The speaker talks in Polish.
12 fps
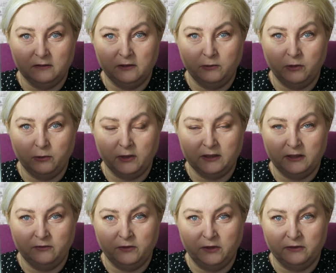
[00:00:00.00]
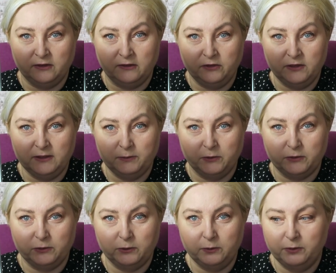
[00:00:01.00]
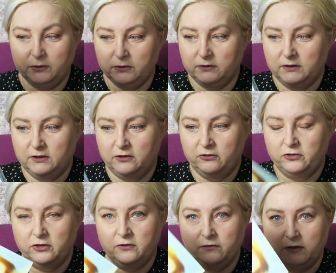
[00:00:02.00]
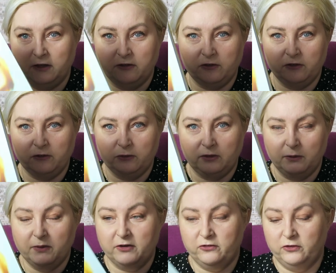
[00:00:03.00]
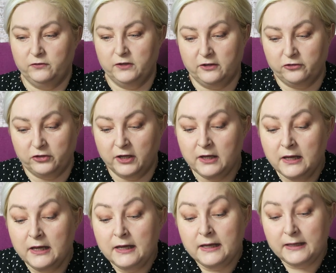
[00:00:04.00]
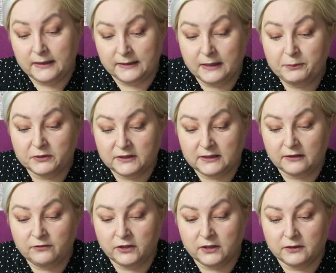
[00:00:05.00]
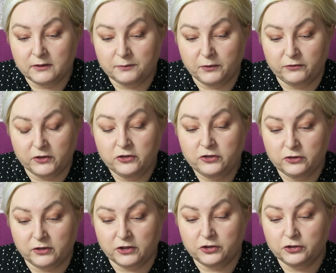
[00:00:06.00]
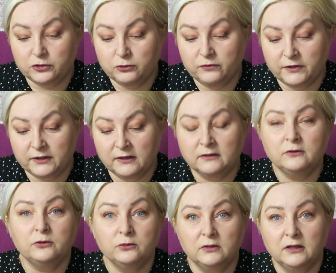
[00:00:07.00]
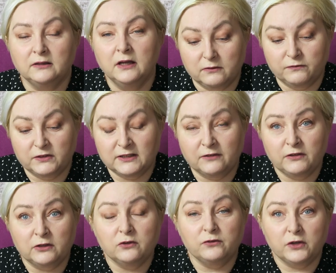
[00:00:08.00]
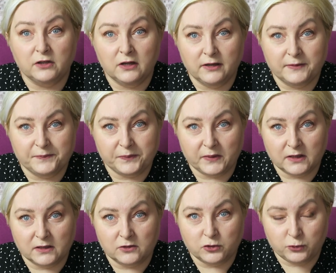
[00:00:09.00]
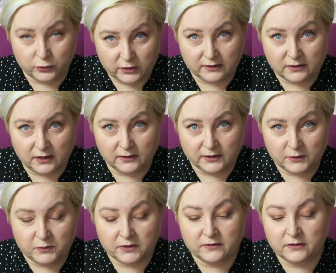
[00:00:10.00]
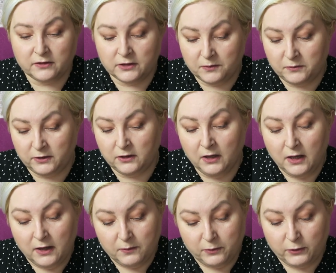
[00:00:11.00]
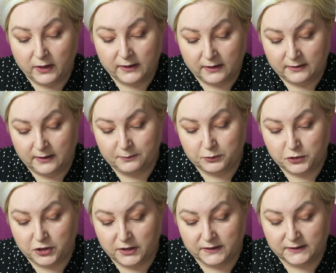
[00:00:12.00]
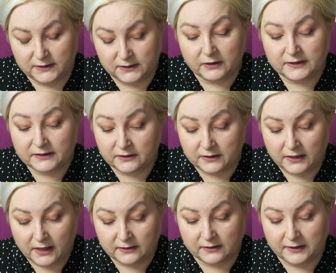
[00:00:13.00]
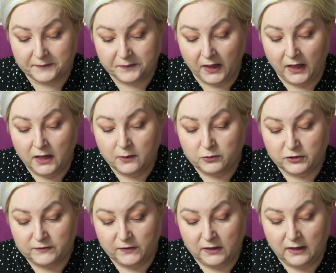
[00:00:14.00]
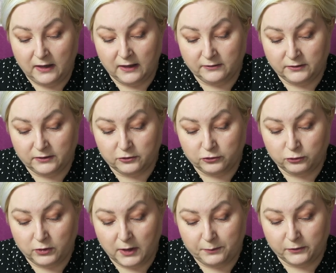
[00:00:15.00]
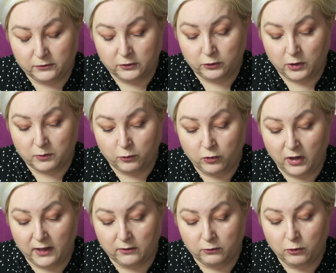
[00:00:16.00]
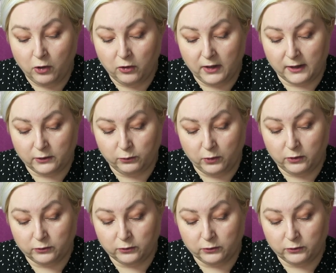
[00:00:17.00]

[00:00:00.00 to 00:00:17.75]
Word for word: Tył okładki wygląda w ten sposób. To zdjęcie niewyraźne jest tutaj bardziej wyraźne. Na podstawie powieści oraz sztuk Wernany Rudnan wystawiano wiele sztuk teatralnych, między innymi była grana przez Krystyny Jandę przez wiele lat. Sztuka pod tytułem Ucha, Ucho, Gardło,